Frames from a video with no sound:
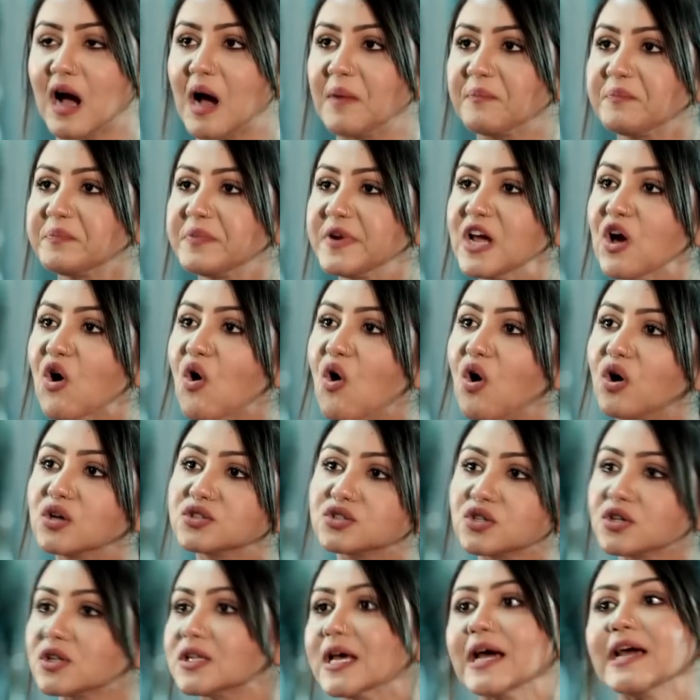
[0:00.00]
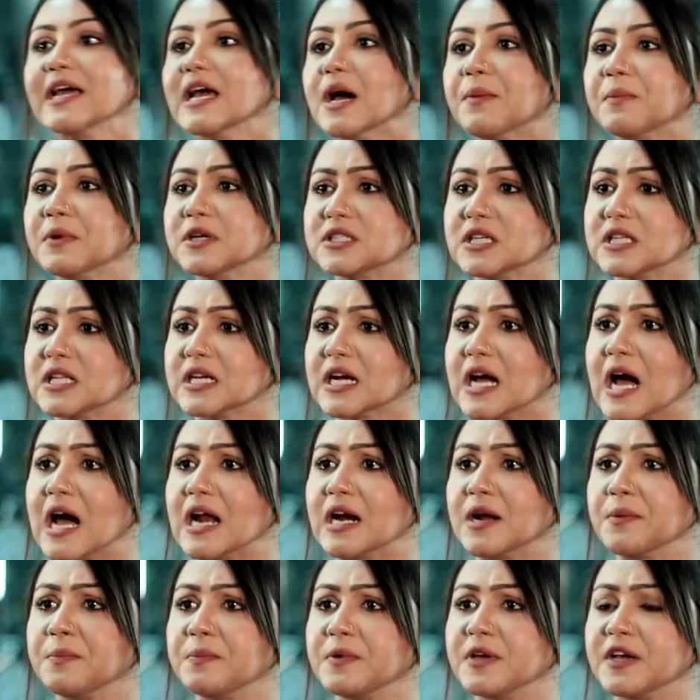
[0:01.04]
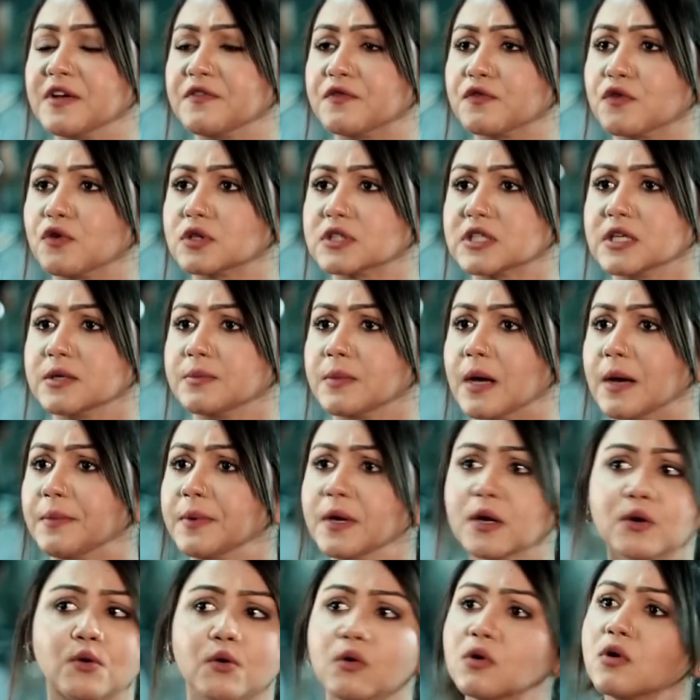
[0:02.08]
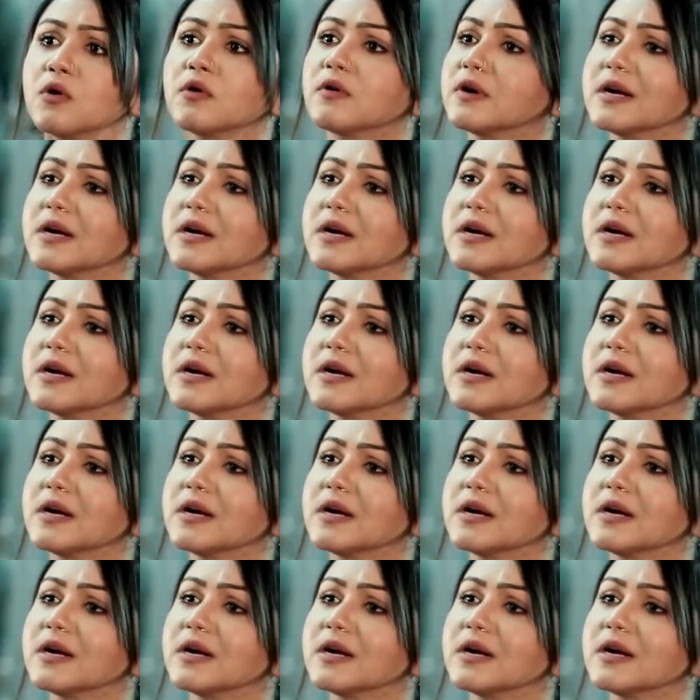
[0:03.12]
আপনি অযথাই আমার সাথে খারাপ বিহেভ করছেন ভাবি কোনো